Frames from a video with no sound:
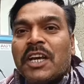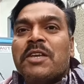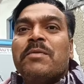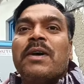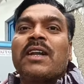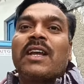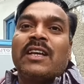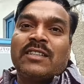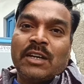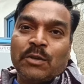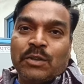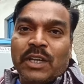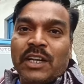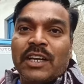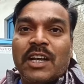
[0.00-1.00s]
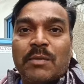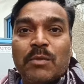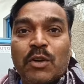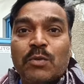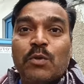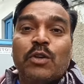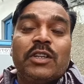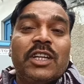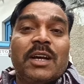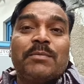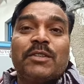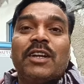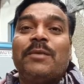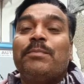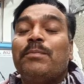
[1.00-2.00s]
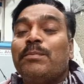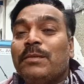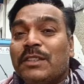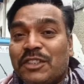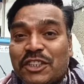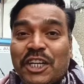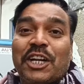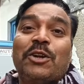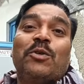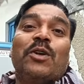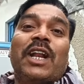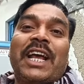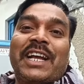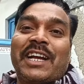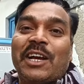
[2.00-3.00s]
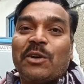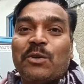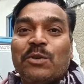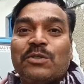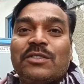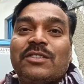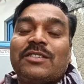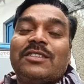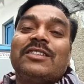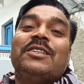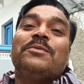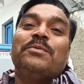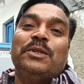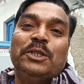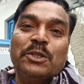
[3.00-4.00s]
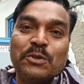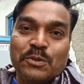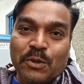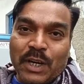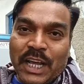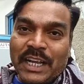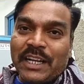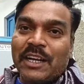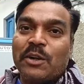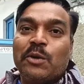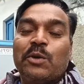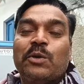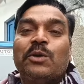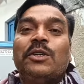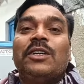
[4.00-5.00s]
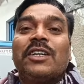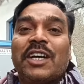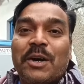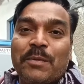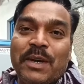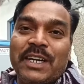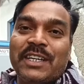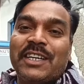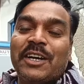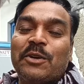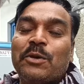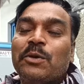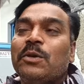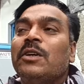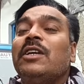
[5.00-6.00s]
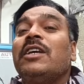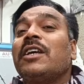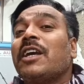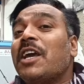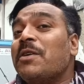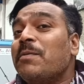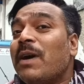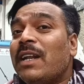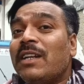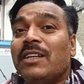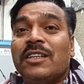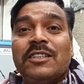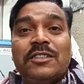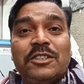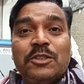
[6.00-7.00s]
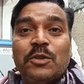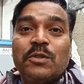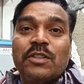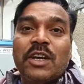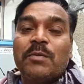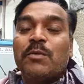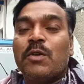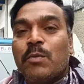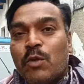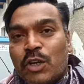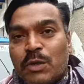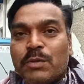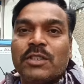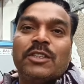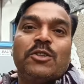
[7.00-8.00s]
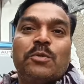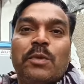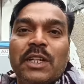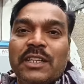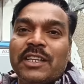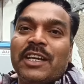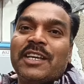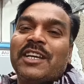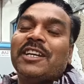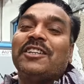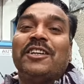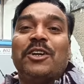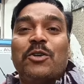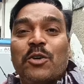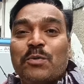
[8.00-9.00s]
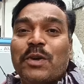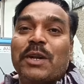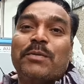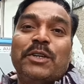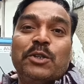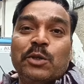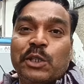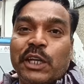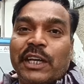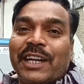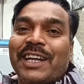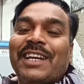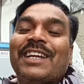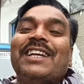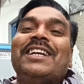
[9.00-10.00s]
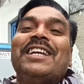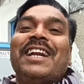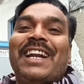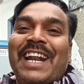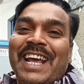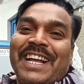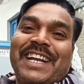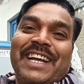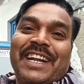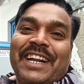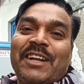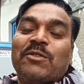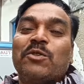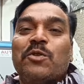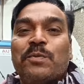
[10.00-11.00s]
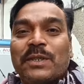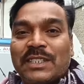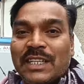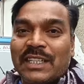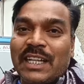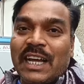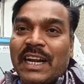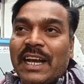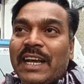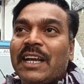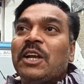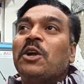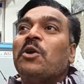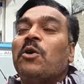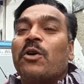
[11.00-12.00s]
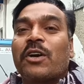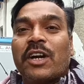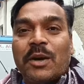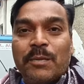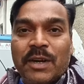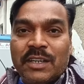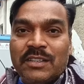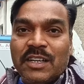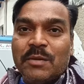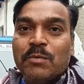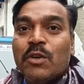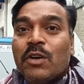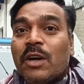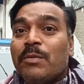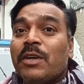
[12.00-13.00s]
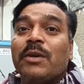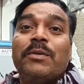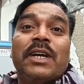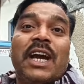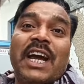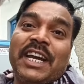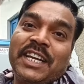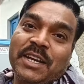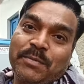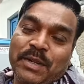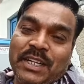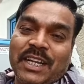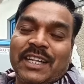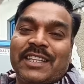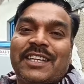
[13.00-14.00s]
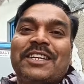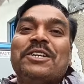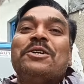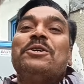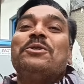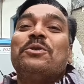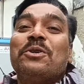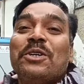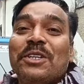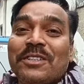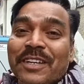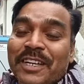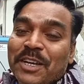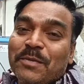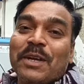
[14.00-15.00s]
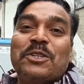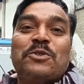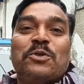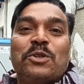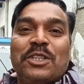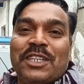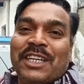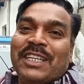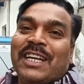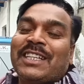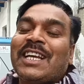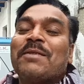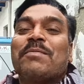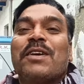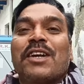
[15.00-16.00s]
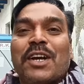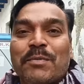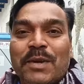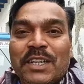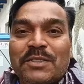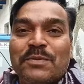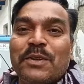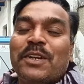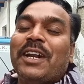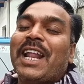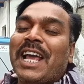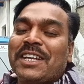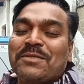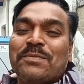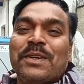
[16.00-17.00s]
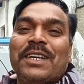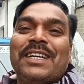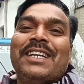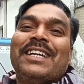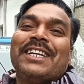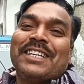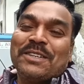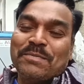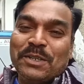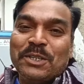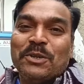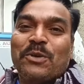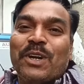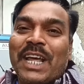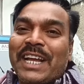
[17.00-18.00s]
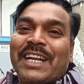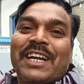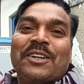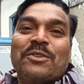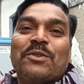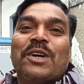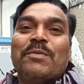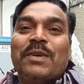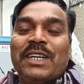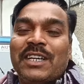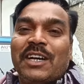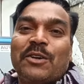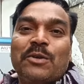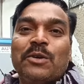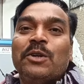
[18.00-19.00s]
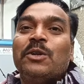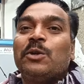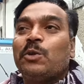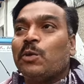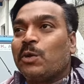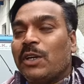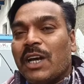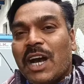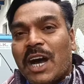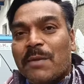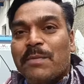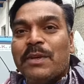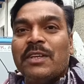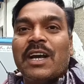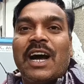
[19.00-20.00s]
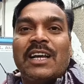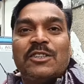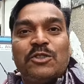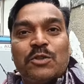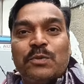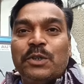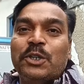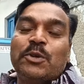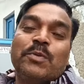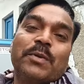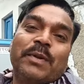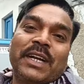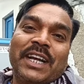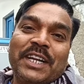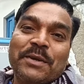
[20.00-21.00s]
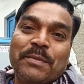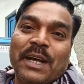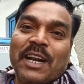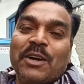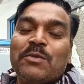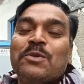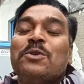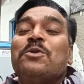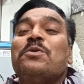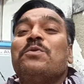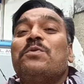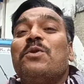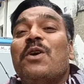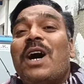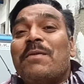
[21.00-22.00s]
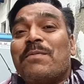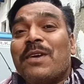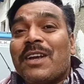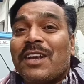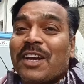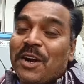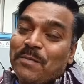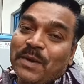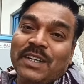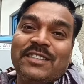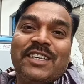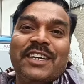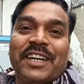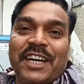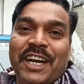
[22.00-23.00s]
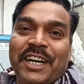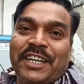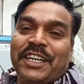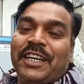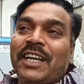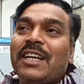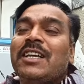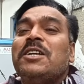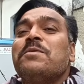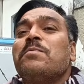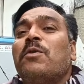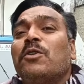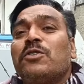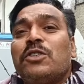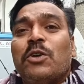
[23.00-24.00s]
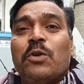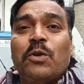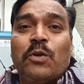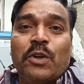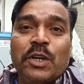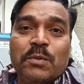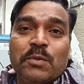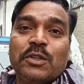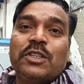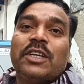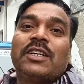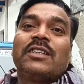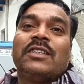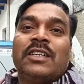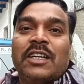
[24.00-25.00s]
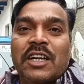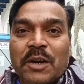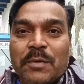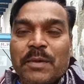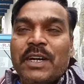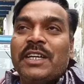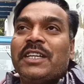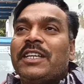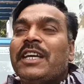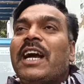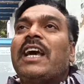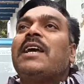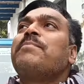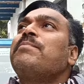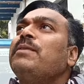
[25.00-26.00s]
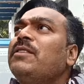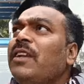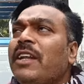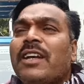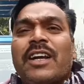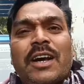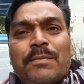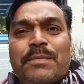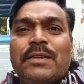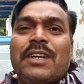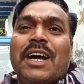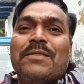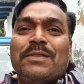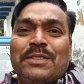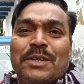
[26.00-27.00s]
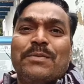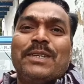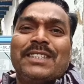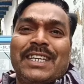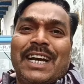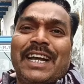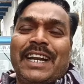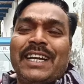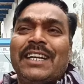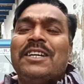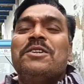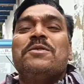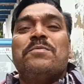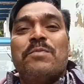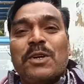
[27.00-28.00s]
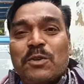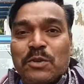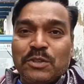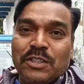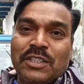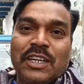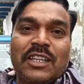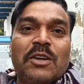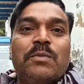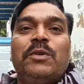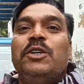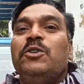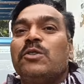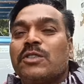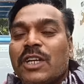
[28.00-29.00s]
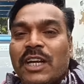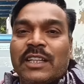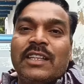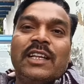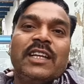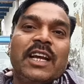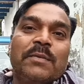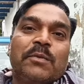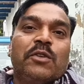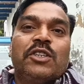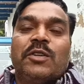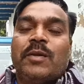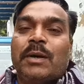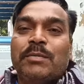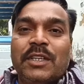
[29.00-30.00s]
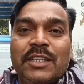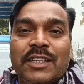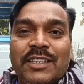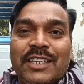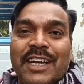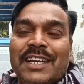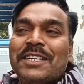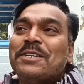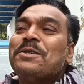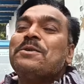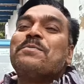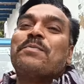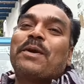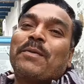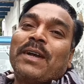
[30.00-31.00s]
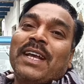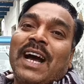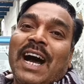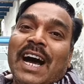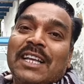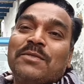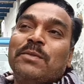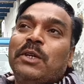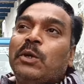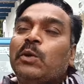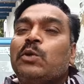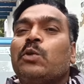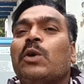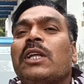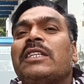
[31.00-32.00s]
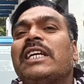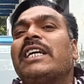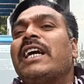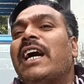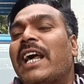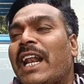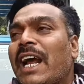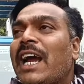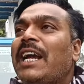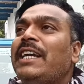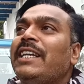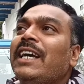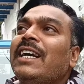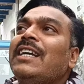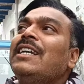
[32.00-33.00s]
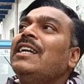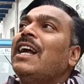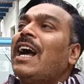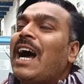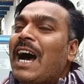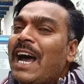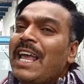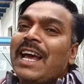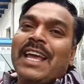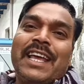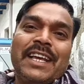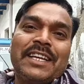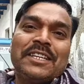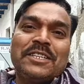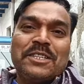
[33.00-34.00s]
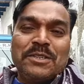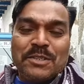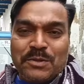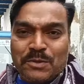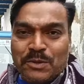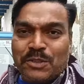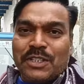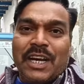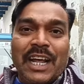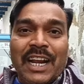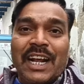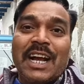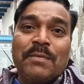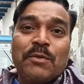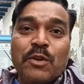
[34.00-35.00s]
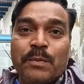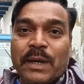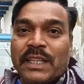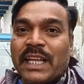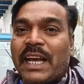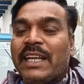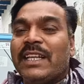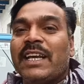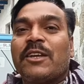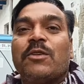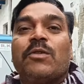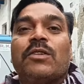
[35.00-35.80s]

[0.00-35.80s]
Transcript: कई बार ऐसा होता है ना कि हम लोग बोलते हैं आपसे चैनल को लाइक करो वीडियोस को लाइक करो कमेंट करो कई बार इन चीज़ों से हमको मोटिवेशन तो मिलती है कि इतने लोग मेरे वीडियो देख रहे हैं लाइक कर रहे हैं उनको पसंद आ रहा है और कमेंट से हमको कभी कभी आइडिया मिल जाते हैं तो इसलिए भाई जोर दिया जाता है आपके कमेंट्स पे लाइक पे कि वीडियो को लाइक कर दो कमेंट करो क्योंकि अभी आज जो वीडियो मैं बनाने वाला हूँ वो आपके कमेंट से रिलेटेड है बहुत से लोगों ने मुझे कमेंट किया है पिछले कब की काफ़ी समय से आ रहे हैं मैं कोशिश करता हूँ वीडियोस के अंदर ही आपको जवाब दे दिया जाए पर भाई आज मेरे को थोड़ा सा एक अलग आइडिया आया है कि कुछ अलग आपको बताया जाए